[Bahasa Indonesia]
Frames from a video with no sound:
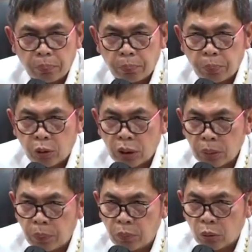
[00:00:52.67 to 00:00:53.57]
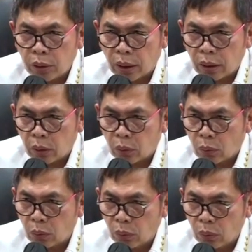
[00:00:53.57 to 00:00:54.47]
Proses pembuktian
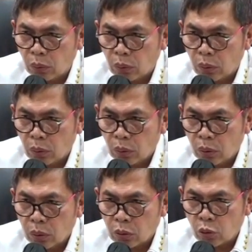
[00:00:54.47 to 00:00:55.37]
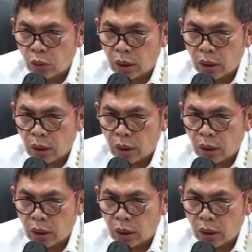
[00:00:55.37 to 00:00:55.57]
itu sesuai